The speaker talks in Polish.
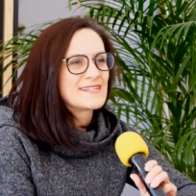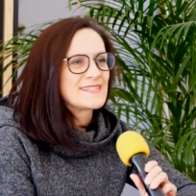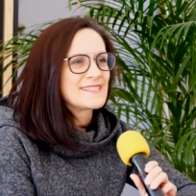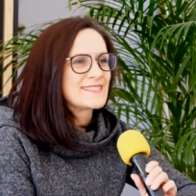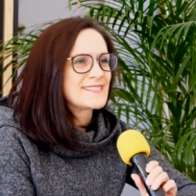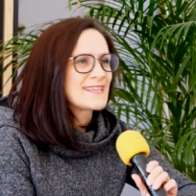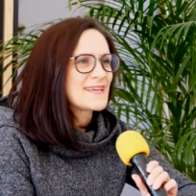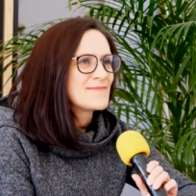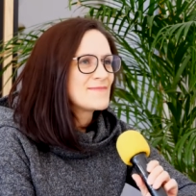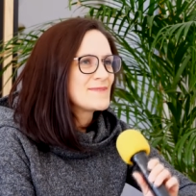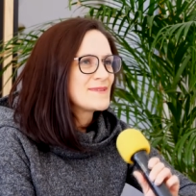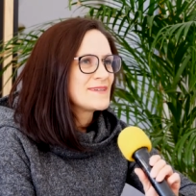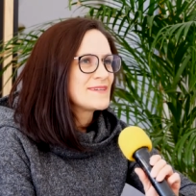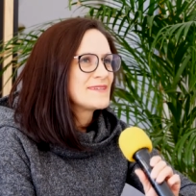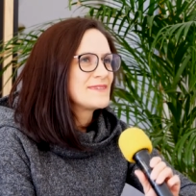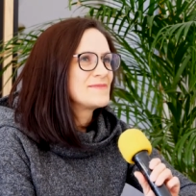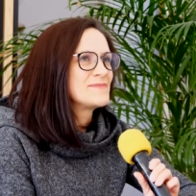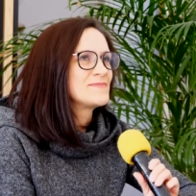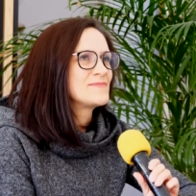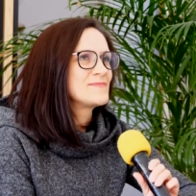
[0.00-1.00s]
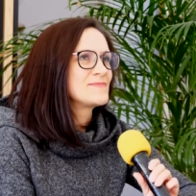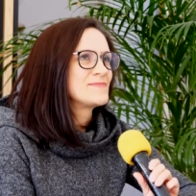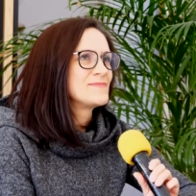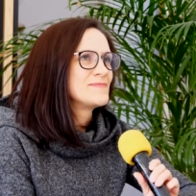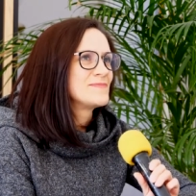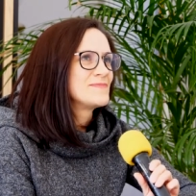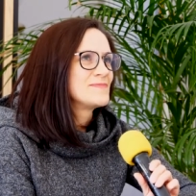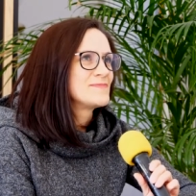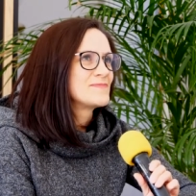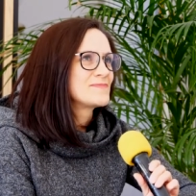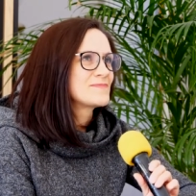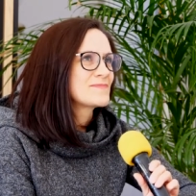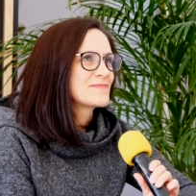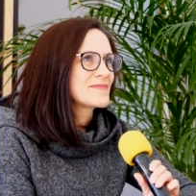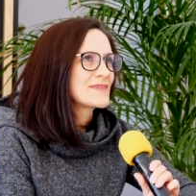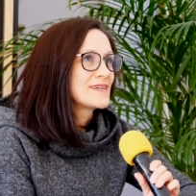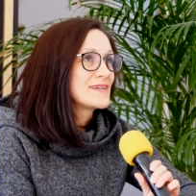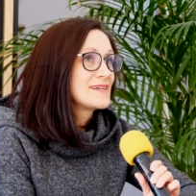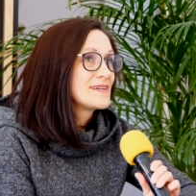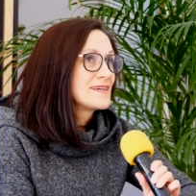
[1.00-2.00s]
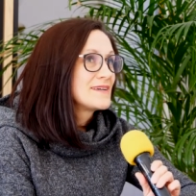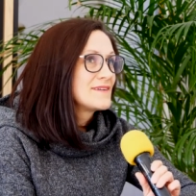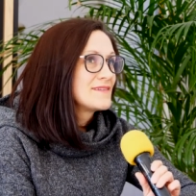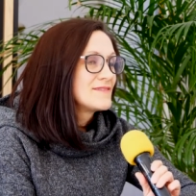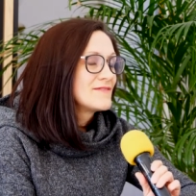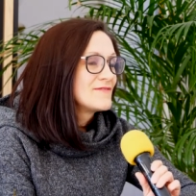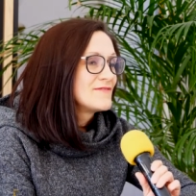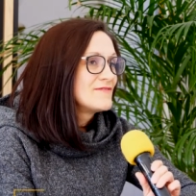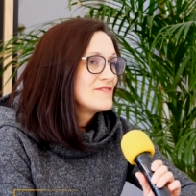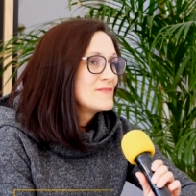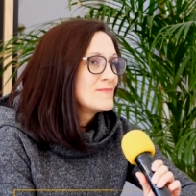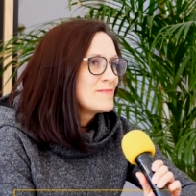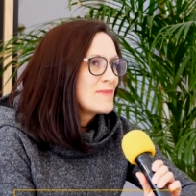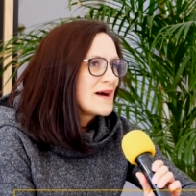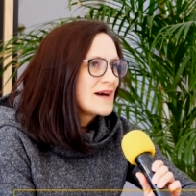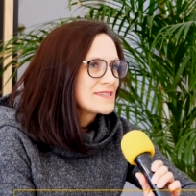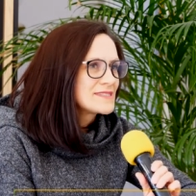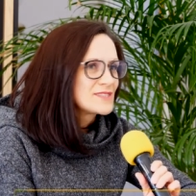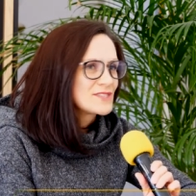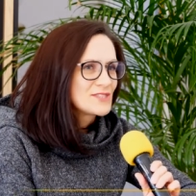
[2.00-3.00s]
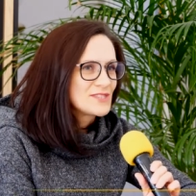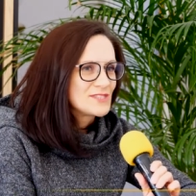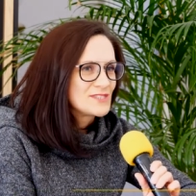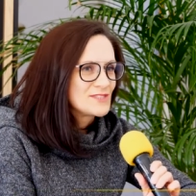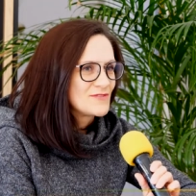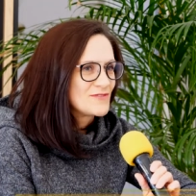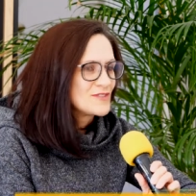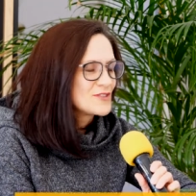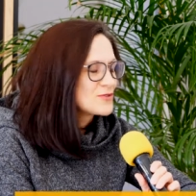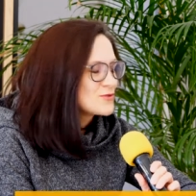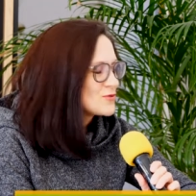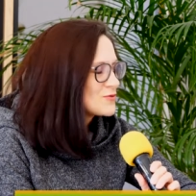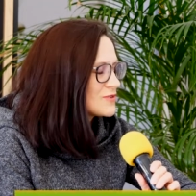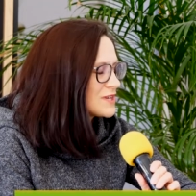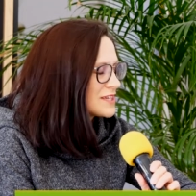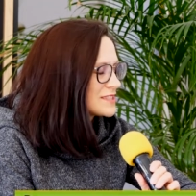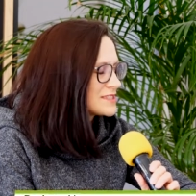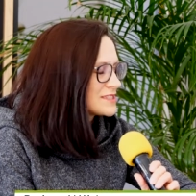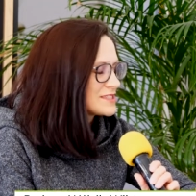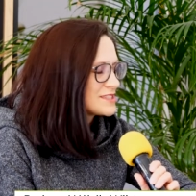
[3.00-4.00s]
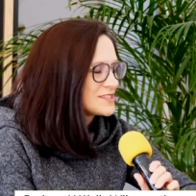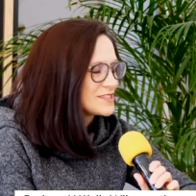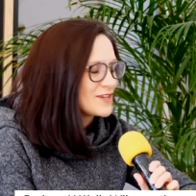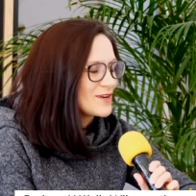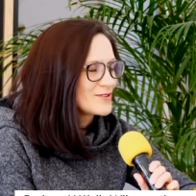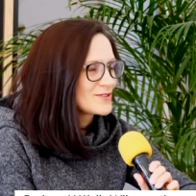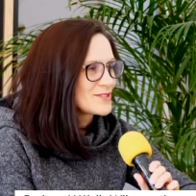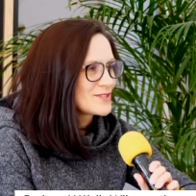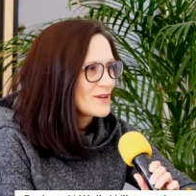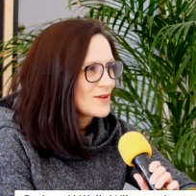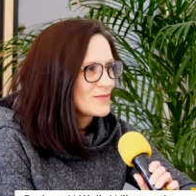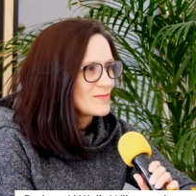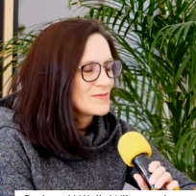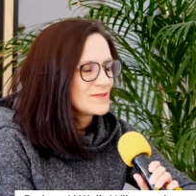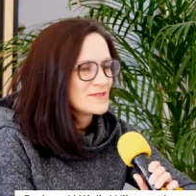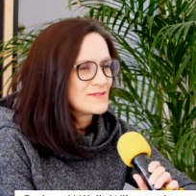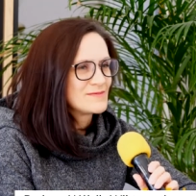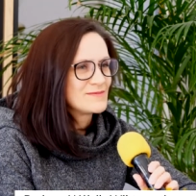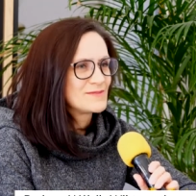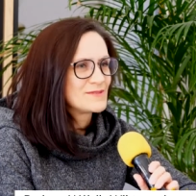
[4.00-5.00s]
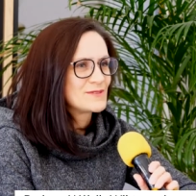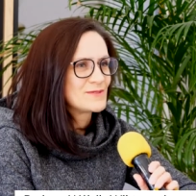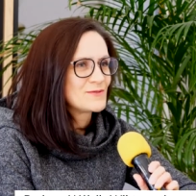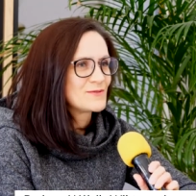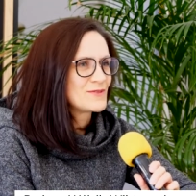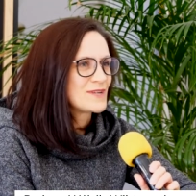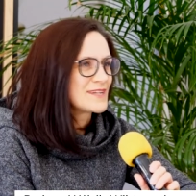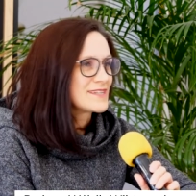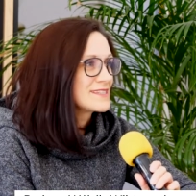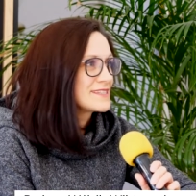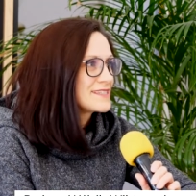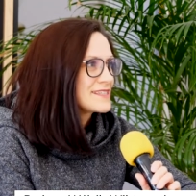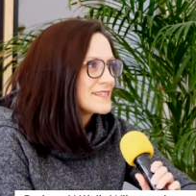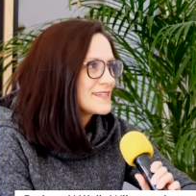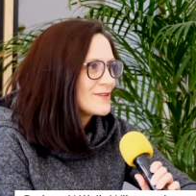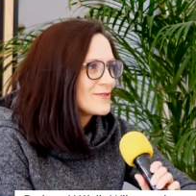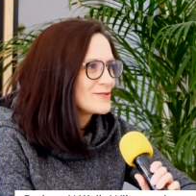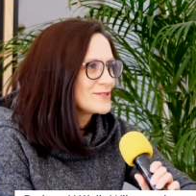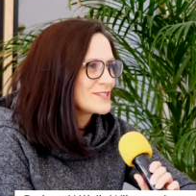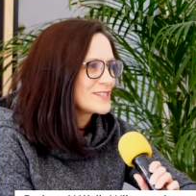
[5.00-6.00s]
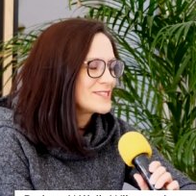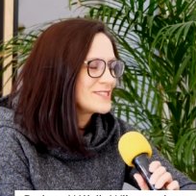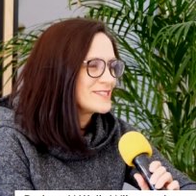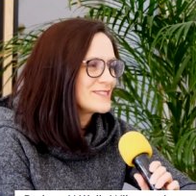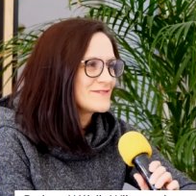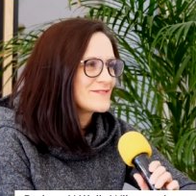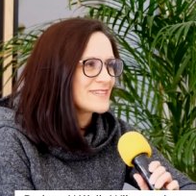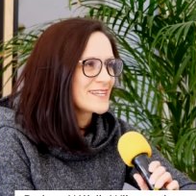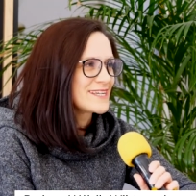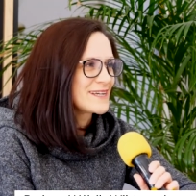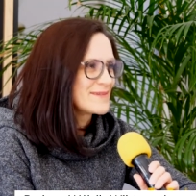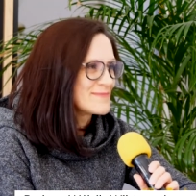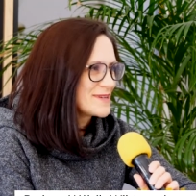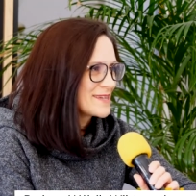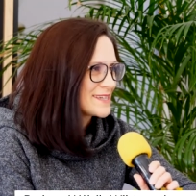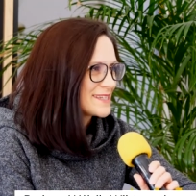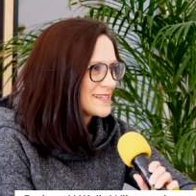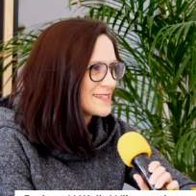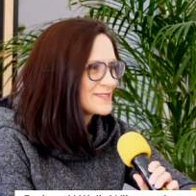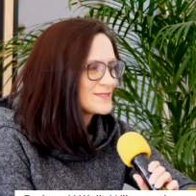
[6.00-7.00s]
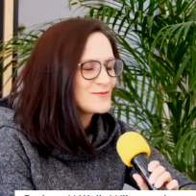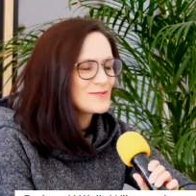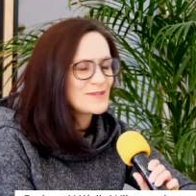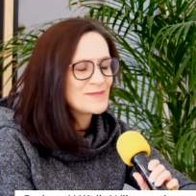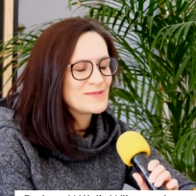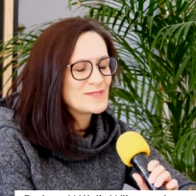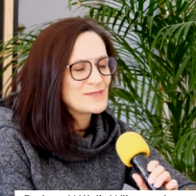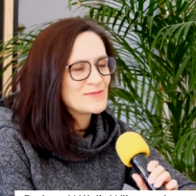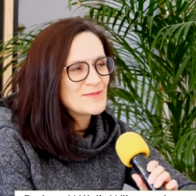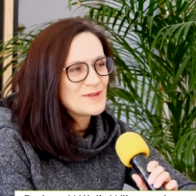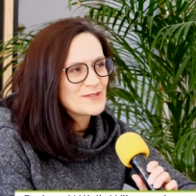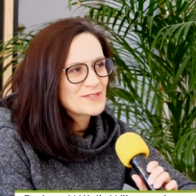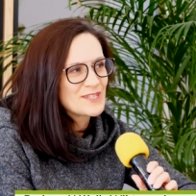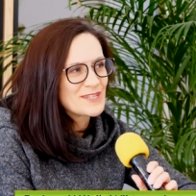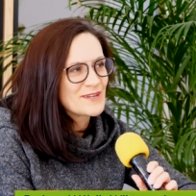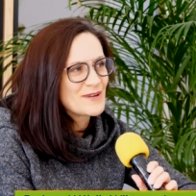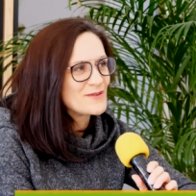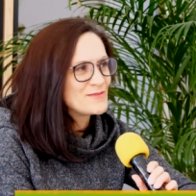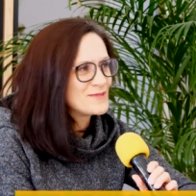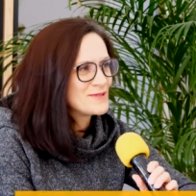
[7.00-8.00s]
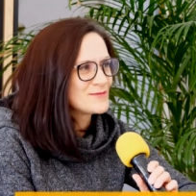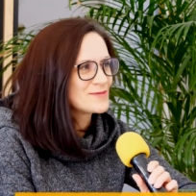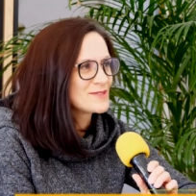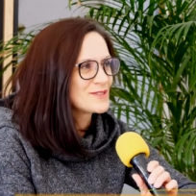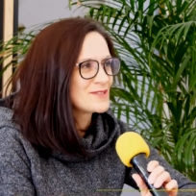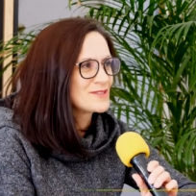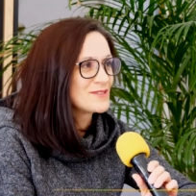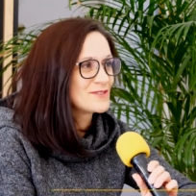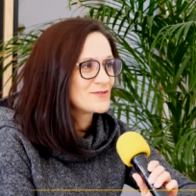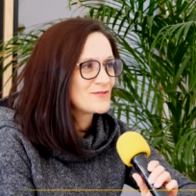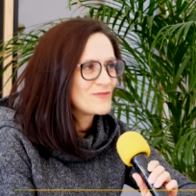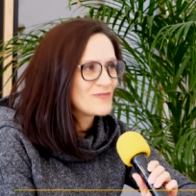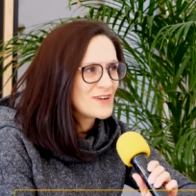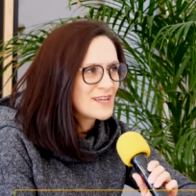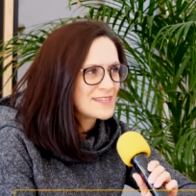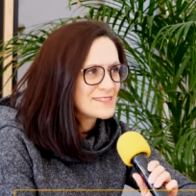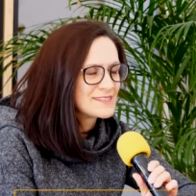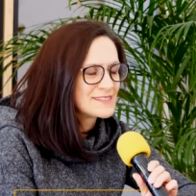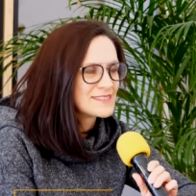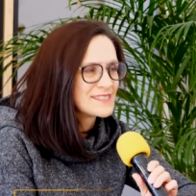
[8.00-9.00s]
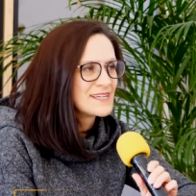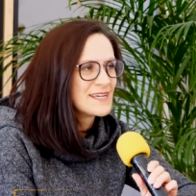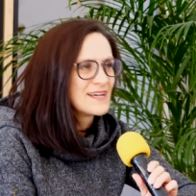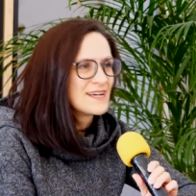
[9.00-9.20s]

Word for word: Chcemy mm, wypatrzeć, wyszukać osoby, które kryją się gdzieś w zakamarkach, które być może robią coś do szuflady,